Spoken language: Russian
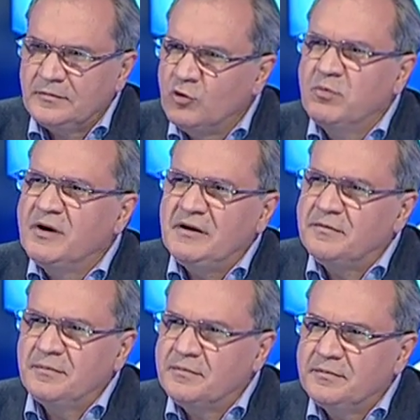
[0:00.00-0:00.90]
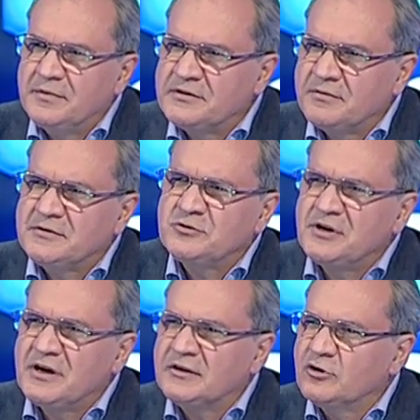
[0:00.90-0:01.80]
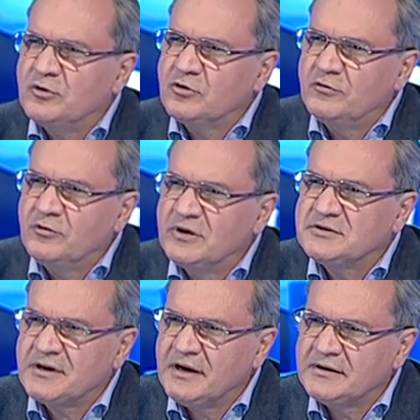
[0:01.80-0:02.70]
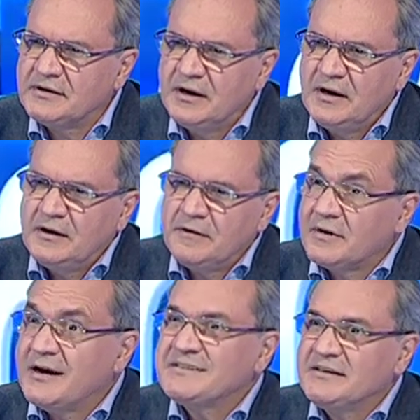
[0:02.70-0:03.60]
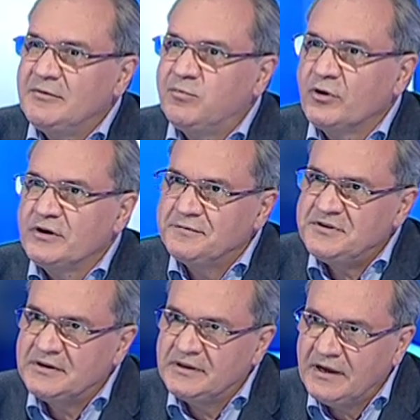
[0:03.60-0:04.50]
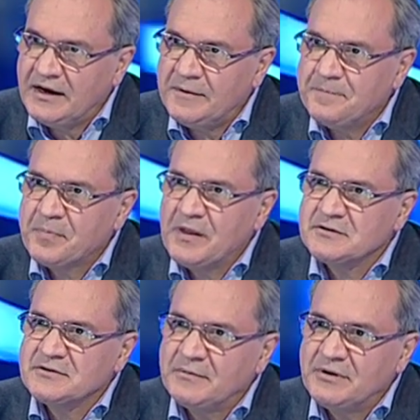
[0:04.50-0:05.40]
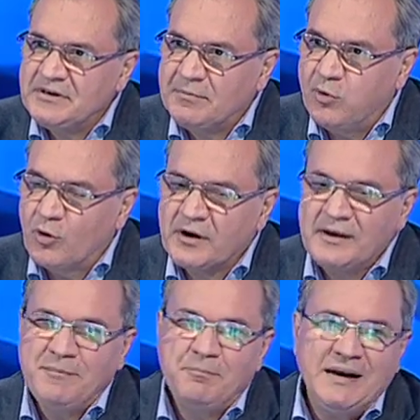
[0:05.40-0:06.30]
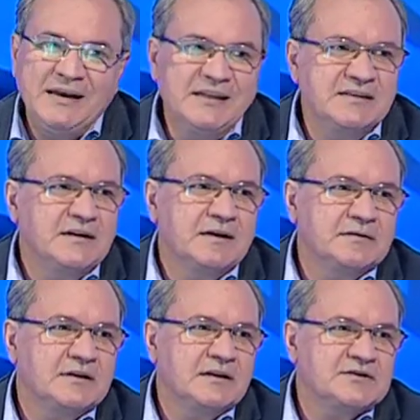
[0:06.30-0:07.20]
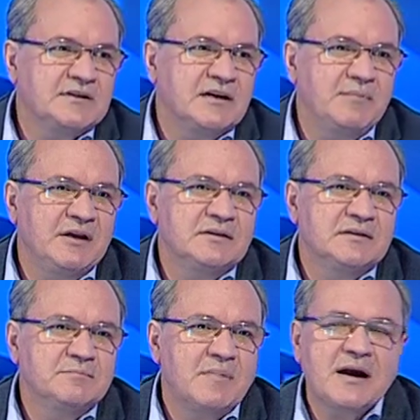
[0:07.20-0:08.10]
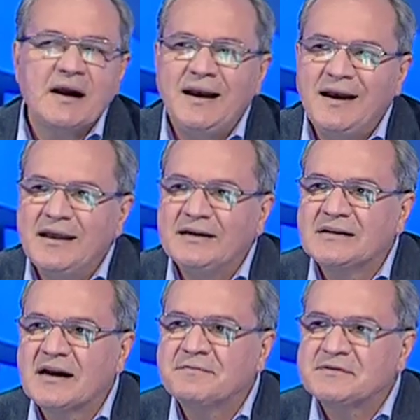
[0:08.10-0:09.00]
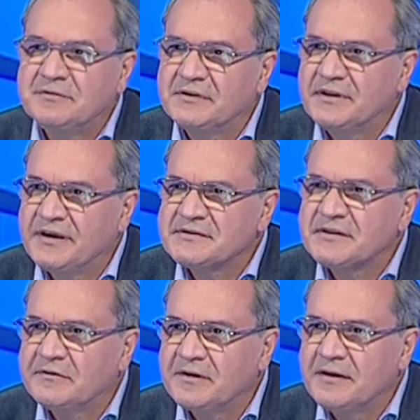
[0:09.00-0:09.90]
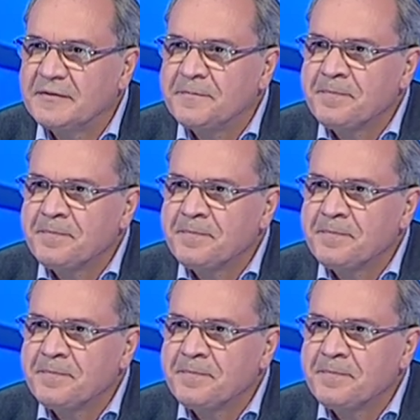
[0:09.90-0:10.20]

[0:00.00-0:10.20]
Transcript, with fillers: любые, если вы возьмете экономику в любых странах, в разные эпохи, всегда должна быть опора. И политика должна иметь моральное, нравственное основание.